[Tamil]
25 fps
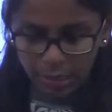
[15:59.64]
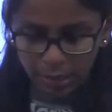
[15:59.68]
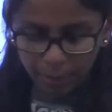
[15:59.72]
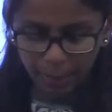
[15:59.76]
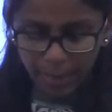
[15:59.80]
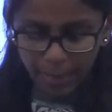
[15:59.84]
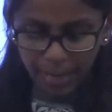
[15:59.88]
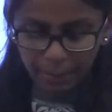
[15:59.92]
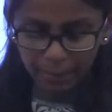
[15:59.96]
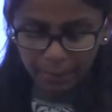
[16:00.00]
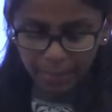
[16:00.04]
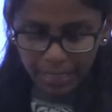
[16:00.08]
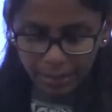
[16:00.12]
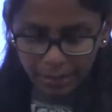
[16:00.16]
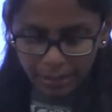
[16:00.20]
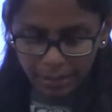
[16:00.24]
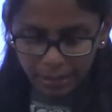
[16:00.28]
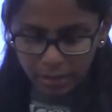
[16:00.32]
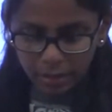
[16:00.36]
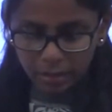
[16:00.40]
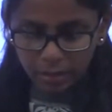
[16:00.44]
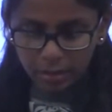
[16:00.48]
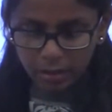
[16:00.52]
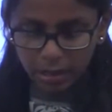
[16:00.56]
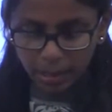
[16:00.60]
மேம்
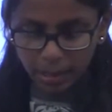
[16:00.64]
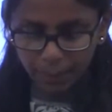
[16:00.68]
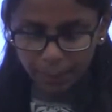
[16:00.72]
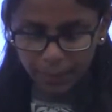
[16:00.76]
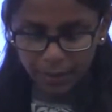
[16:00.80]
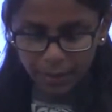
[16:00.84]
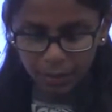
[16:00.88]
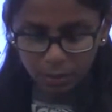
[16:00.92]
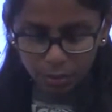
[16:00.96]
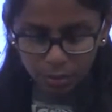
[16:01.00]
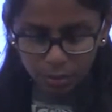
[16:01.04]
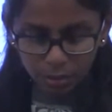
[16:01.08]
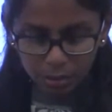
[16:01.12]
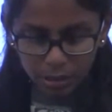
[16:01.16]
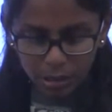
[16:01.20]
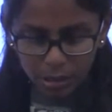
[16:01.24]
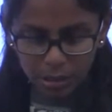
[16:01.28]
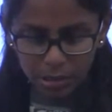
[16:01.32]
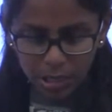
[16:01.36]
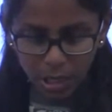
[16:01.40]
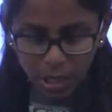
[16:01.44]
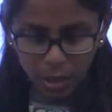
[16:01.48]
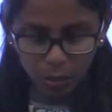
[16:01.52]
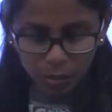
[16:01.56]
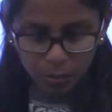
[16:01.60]
லெட்டருக்கு நம்பர் கொடுத்தா
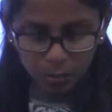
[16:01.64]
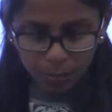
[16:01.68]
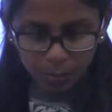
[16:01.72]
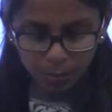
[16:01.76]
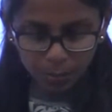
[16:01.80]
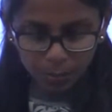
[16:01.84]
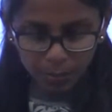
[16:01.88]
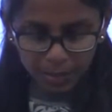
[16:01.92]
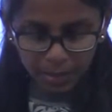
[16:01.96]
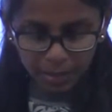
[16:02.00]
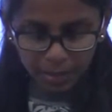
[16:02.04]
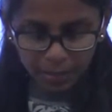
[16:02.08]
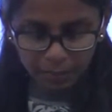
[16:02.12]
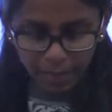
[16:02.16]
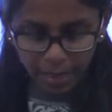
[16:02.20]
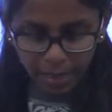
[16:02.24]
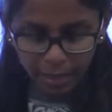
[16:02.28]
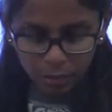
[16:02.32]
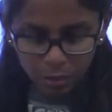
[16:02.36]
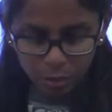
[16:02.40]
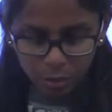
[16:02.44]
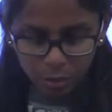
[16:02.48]
கவுண்ட் பண்ண வேல்யூ